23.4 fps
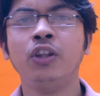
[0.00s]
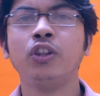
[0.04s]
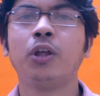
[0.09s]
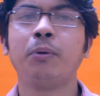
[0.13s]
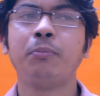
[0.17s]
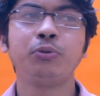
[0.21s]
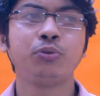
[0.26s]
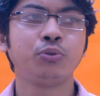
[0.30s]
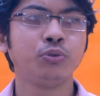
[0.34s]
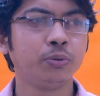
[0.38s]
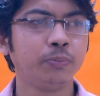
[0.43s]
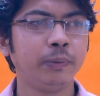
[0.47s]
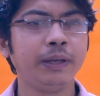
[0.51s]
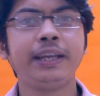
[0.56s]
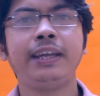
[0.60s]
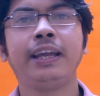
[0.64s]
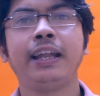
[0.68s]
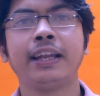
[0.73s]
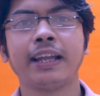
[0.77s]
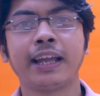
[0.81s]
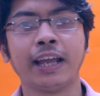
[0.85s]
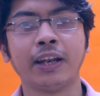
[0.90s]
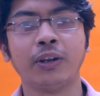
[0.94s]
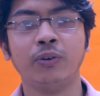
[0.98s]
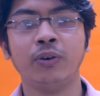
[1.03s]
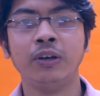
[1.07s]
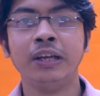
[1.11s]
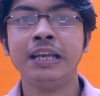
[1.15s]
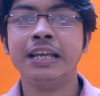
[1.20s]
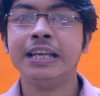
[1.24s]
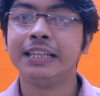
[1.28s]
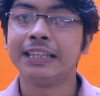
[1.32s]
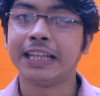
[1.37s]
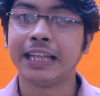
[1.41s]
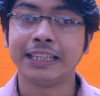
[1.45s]
তবে শুধু বিজ্ঞান কেন
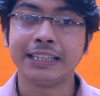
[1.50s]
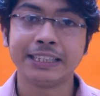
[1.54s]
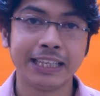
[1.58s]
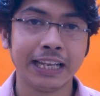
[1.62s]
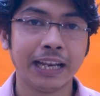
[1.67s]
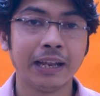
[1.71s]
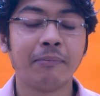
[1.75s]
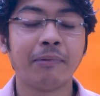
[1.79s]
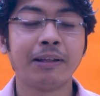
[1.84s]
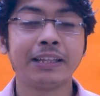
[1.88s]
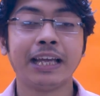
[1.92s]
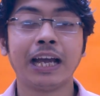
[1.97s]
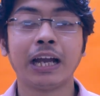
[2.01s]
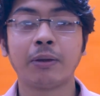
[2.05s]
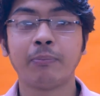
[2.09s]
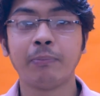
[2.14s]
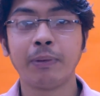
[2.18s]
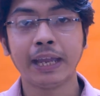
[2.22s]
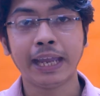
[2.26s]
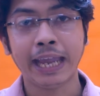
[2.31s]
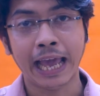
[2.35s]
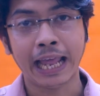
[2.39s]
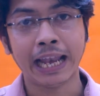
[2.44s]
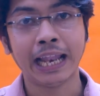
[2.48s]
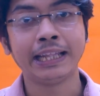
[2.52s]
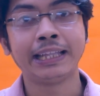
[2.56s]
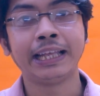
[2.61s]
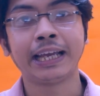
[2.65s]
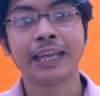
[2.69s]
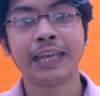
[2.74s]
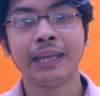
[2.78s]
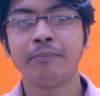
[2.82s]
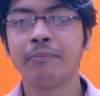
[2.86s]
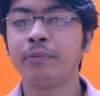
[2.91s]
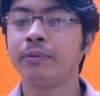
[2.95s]
তাতে সিনেমা থাকবে খেলা
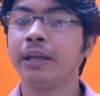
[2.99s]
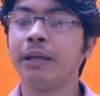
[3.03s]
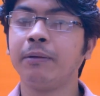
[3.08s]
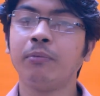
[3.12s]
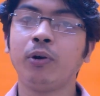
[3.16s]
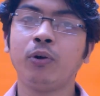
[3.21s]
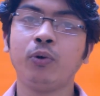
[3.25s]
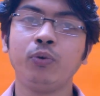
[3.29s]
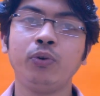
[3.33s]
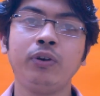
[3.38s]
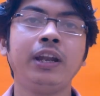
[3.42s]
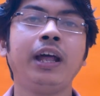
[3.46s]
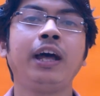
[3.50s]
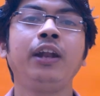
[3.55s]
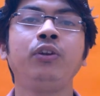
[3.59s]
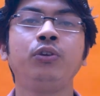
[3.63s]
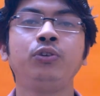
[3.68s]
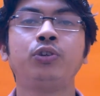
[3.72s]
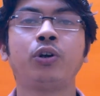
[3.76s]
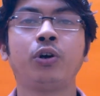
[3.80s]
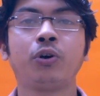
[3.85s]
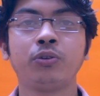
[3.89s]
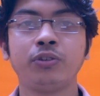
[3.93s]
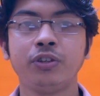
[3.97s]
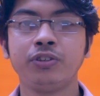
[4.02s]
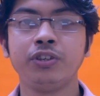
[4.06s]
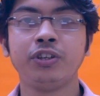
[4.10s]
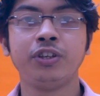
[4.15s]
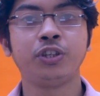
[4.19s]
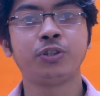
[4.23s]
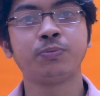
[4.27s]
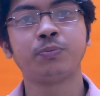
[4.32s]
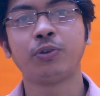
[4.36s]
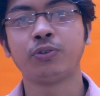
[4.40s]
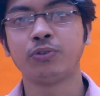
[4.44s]
থাকে এবং অন্যান্য জগতের
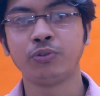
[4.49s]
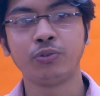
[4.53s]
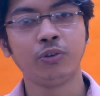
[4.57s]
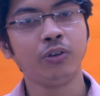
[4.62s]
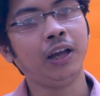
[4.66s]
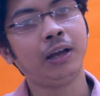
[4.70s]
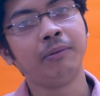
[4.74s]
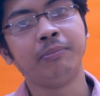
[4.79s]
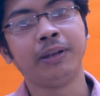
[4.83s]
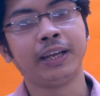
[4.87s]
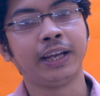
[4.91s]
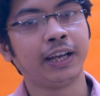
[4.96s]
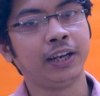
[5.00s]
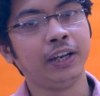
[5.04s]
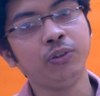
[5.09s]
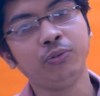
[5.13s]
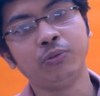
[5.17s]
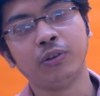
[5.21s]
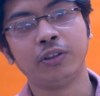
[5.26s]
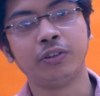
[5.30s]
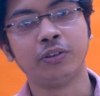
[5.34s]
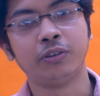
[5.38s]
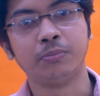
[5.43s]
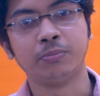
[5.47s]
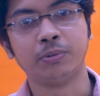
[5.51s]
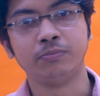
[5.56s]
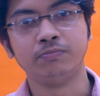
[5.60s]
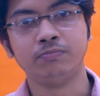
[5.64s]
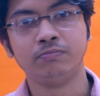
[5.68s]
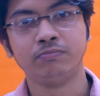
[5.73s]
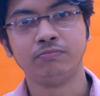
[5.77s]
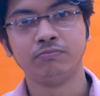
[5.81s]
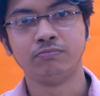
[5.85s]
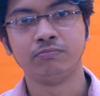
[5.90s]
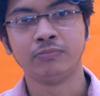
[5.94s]
জিনিসপত্রগুলো আমরা এখানে তুলে ধরব
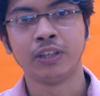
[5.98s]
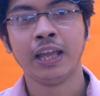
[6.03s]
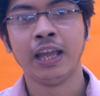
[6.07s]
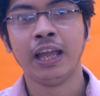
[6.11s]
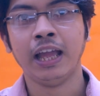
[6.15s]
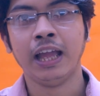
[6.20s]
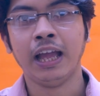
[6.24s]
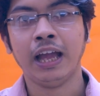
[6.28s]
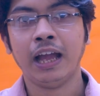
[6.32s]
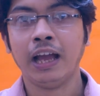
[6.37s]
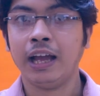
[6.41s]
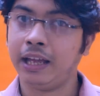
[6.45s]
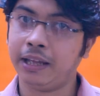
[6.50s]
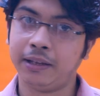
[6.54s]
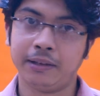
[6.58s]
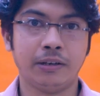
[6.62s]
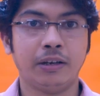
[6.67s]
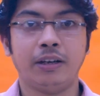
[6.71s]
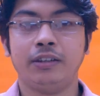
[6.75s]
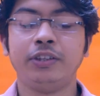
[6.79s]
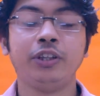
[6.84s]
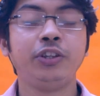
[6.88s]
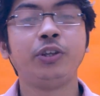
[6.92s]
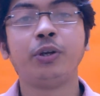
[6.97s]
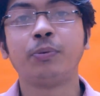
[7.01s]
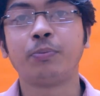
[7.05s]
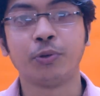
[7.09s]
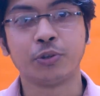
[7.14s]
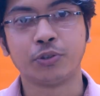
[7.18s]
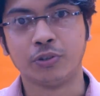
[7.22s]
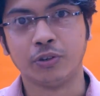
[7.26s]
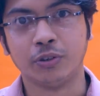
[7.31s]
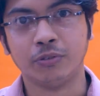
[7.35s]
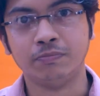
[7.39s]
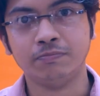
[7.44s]
দ্বিতীয়
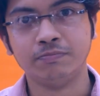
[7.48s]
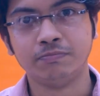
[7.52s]
প্রশ্ন